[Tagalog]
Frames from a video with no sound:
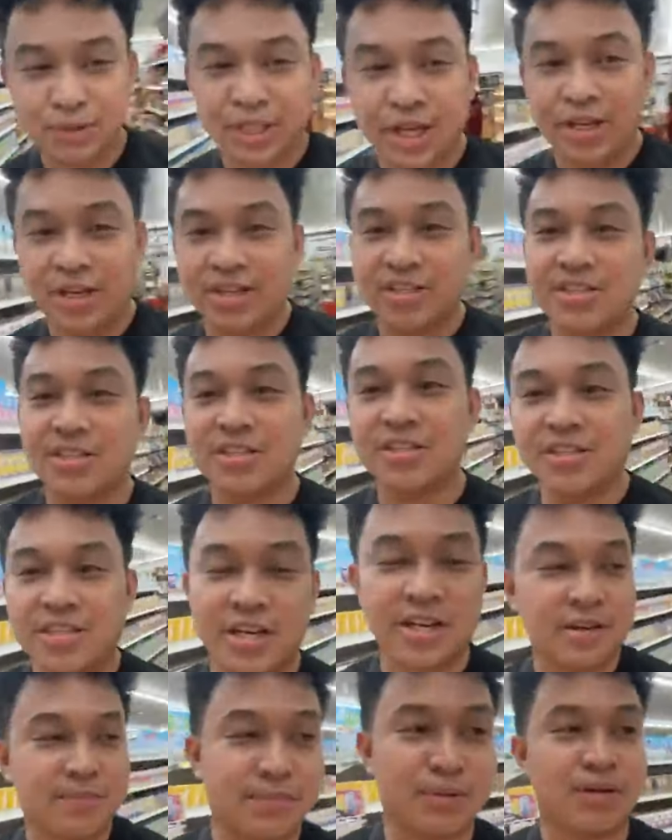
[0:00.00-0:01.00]
tayo ng ginger
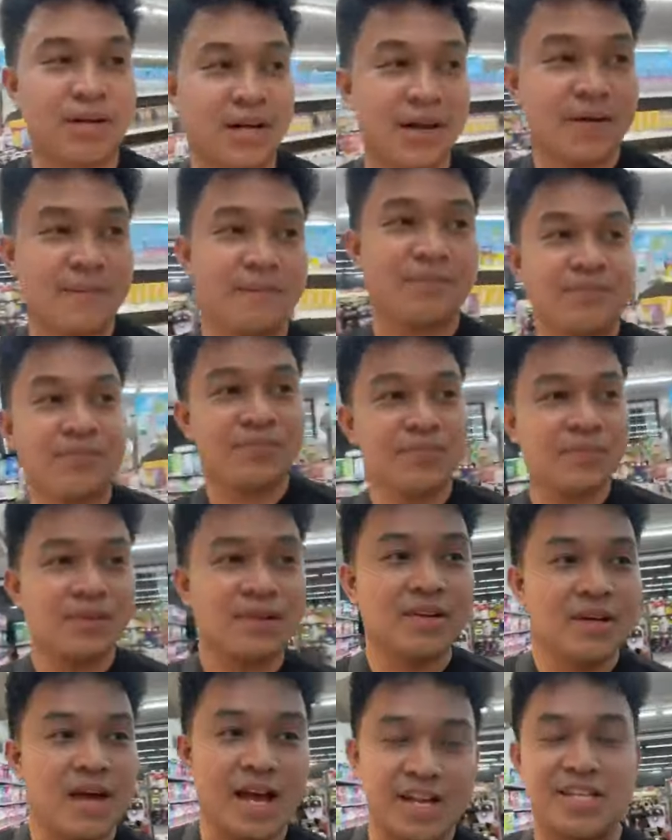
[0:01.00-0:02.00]
na pula.
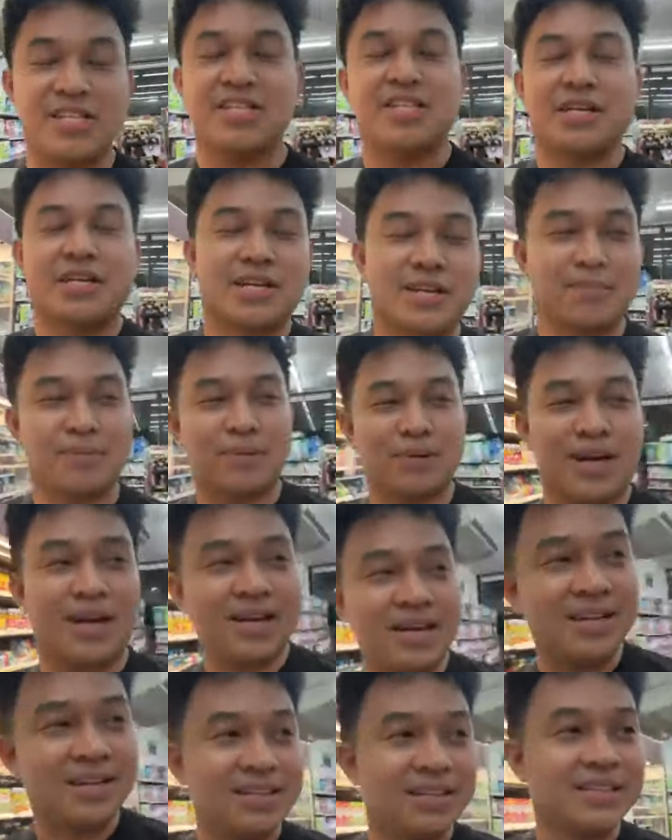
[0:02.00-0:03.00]
Ay, ginger na pula.
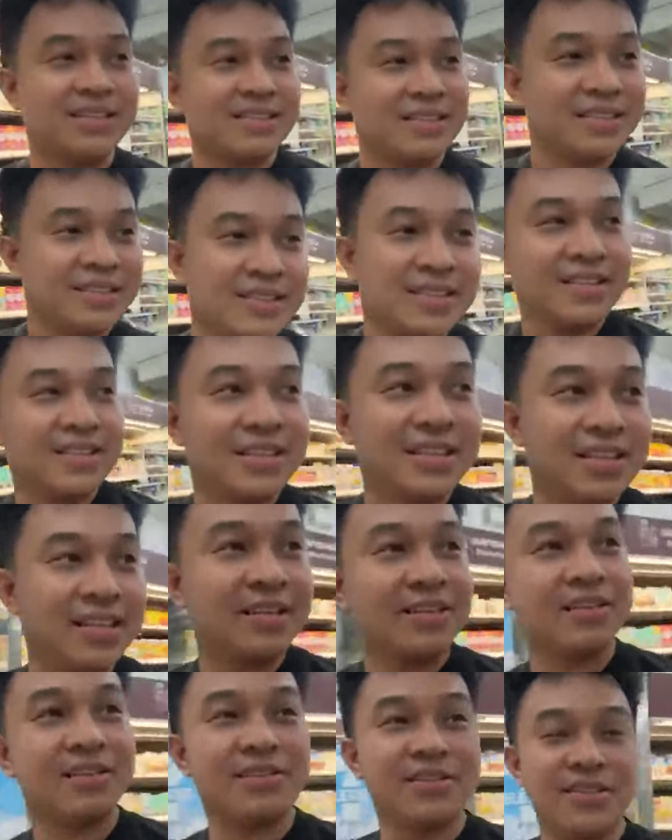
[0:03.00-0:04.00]

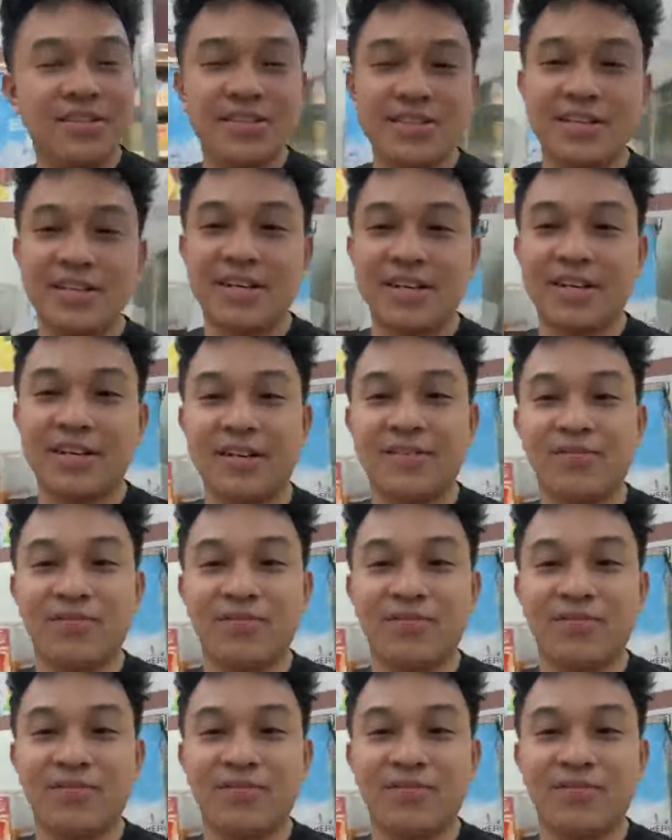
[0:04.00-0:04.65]
Ginger.